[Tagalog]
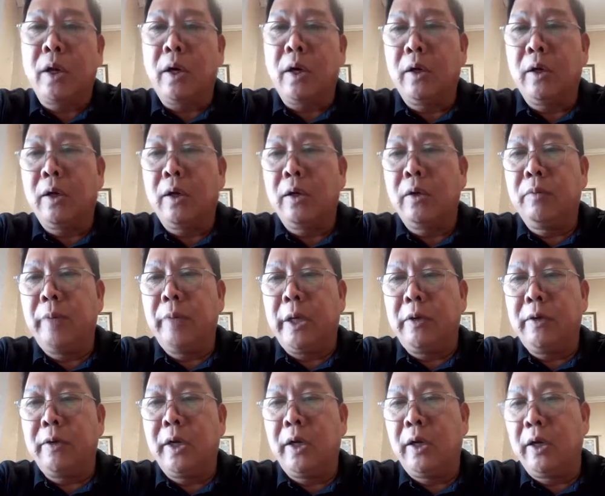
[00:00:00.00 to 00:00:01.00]
uh,
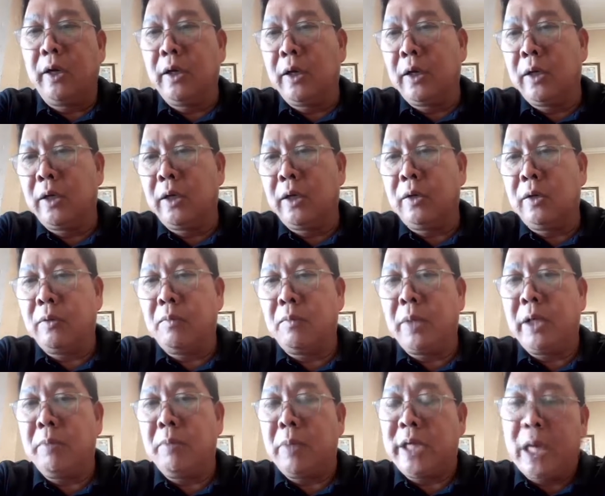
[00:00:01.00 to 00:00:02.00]
meron ng uh,
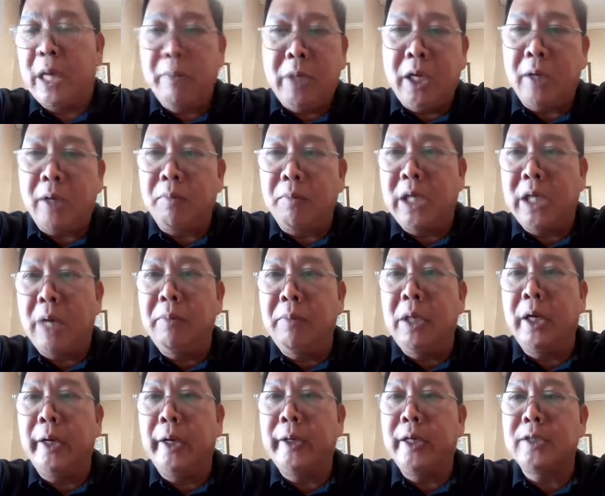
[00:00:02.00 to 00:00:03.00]
madami na, madami
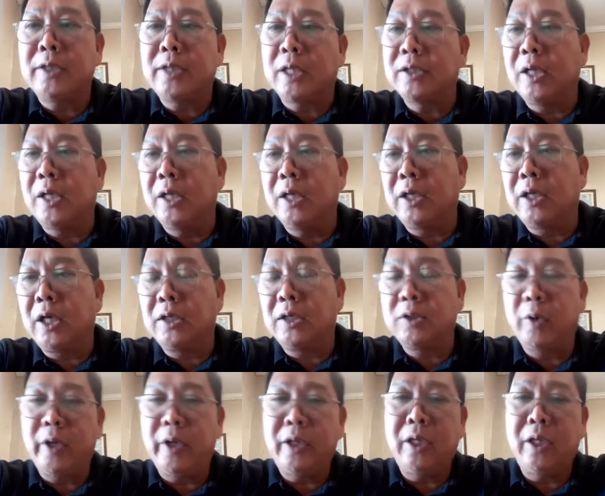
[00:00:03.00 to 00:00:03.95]
na ngayon nagsasalita. So I